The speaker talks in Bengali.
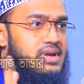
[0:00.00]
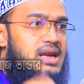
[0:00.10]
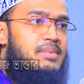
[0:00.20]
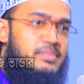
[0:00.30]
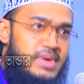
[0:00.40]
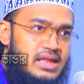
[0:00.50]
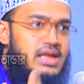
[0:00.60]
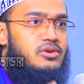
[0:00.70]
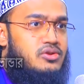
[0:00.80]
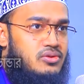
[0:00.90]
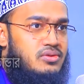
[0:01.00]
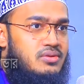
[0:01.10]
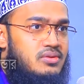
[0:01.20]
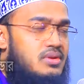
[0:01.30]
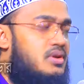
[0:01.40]
এটা আমার ব্যক্তিগত
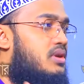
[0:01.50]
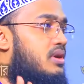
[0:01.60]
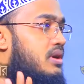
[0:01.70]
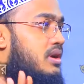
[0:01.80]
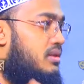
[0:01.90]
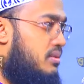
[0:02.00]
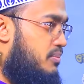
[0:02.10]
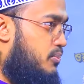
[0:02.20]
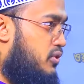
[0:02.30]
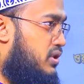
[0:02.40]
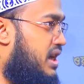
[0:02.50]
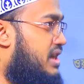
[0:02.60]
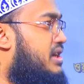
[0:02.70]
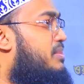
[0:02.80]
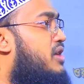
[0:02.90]

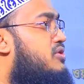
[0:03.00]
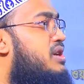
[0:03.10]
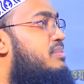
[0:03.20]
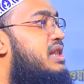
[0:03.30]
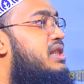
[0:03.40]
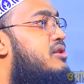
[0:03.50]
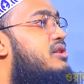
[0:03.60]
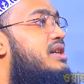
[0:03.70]
প্রত্যেকটা মানুষের ব্যক্তিগত